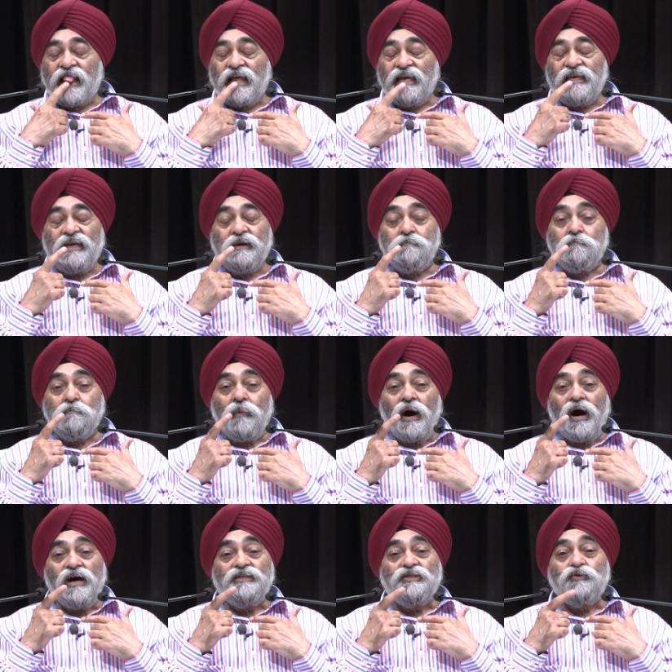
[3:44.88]
ये
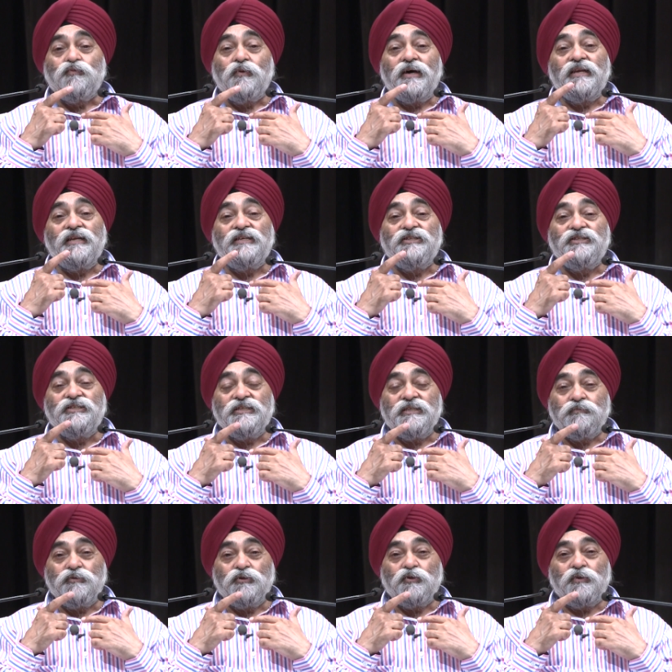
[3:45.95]
मांस वाली
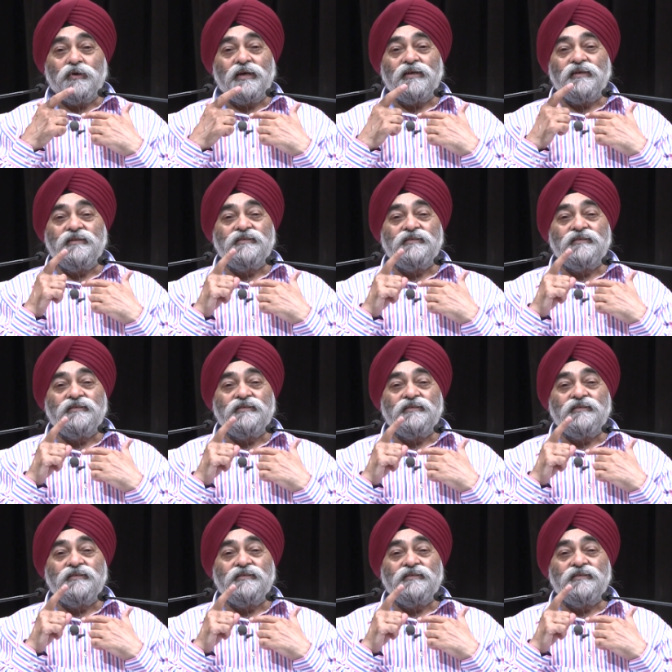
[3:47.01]
जीभ जो है